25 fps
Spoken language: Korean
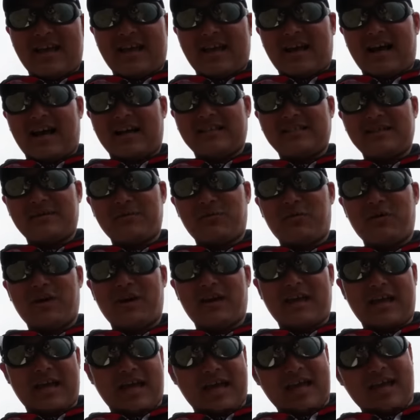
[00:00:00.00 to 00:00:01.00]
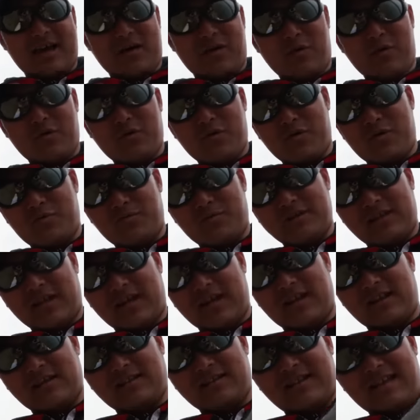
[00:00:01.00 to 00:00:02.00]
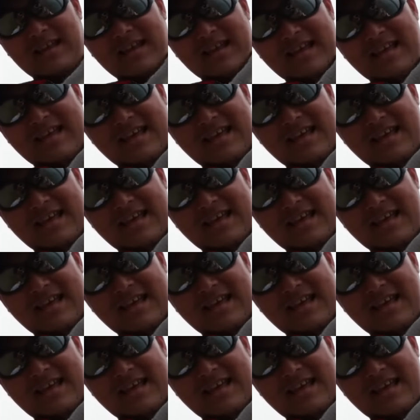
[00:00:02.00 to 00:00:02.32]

가재 모양의 호고음을 달았는데